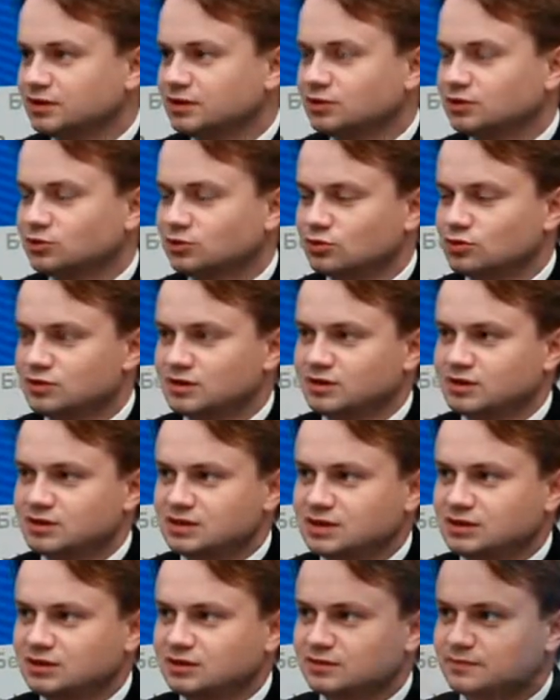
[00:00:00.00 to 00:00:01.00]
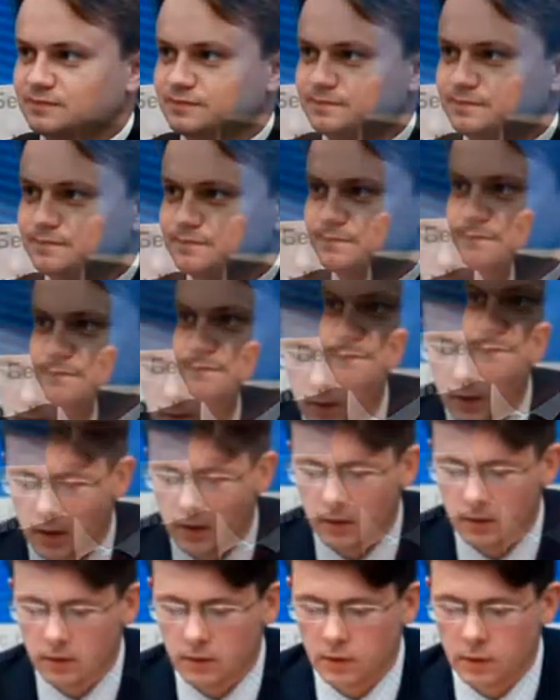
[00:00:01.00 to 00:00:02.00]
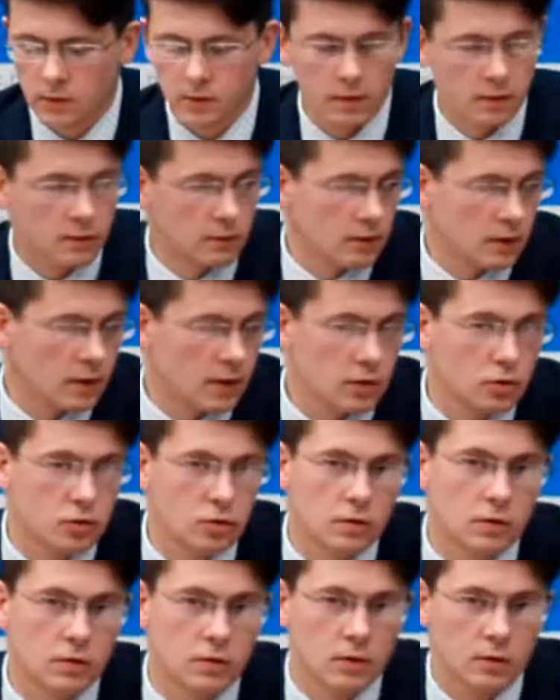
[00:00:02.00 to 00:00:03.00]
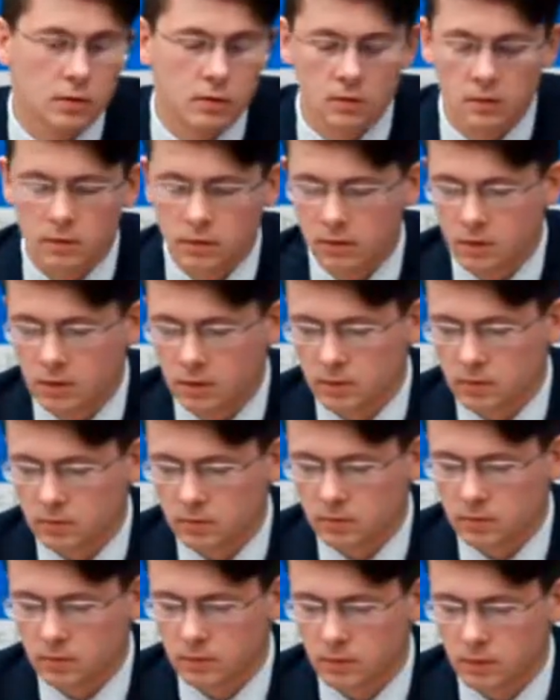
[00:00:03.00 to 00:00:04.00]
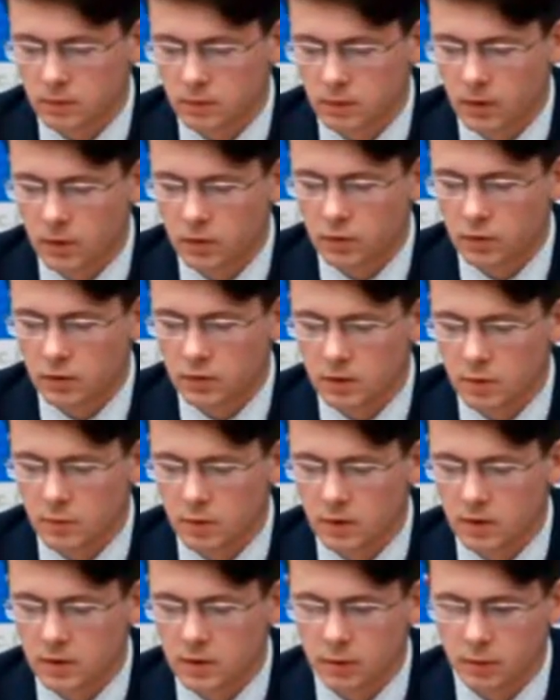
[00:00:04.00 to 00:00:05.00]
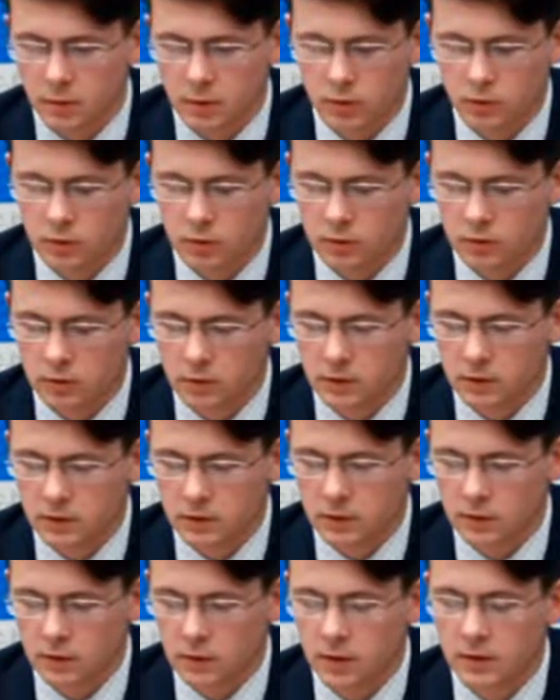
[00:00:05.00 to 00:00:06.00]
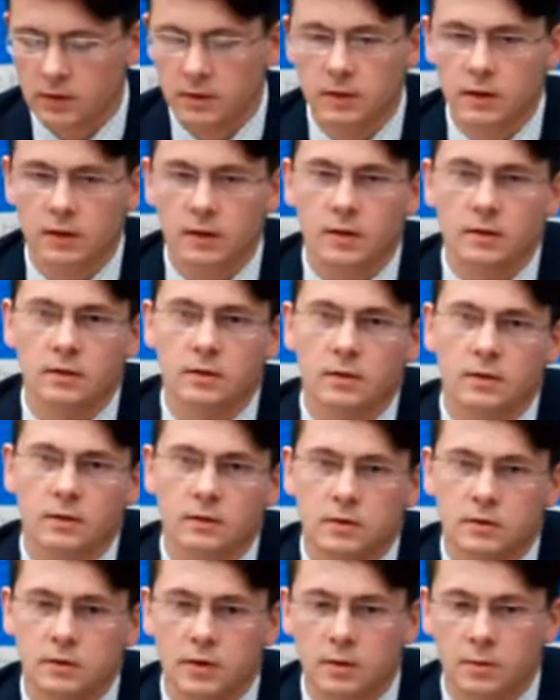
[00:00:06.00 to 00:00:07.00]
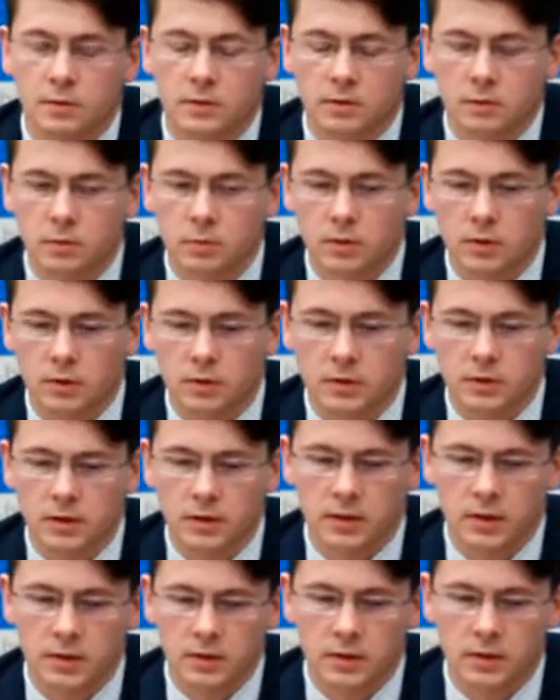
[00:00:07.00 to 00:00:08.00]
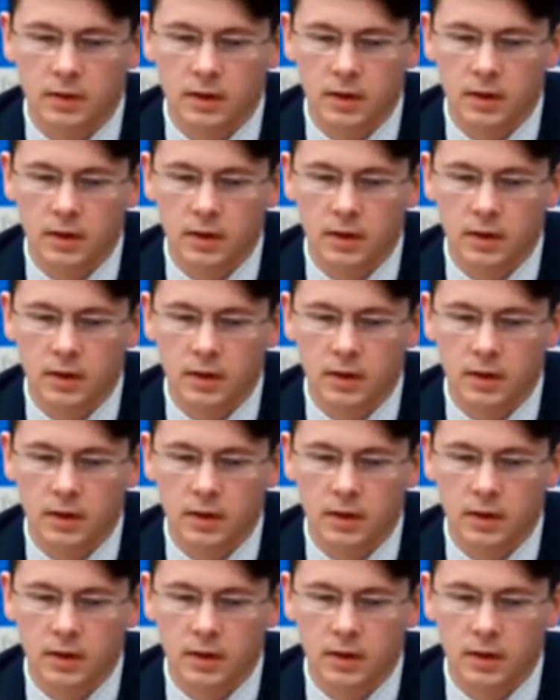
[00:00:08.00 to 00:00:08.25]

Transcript: и кто организатор? Да, действительно, в Рогачеве э, в августе месяце прошел этот фестиваль стрит-арта, так называемый. С Беларуси ехались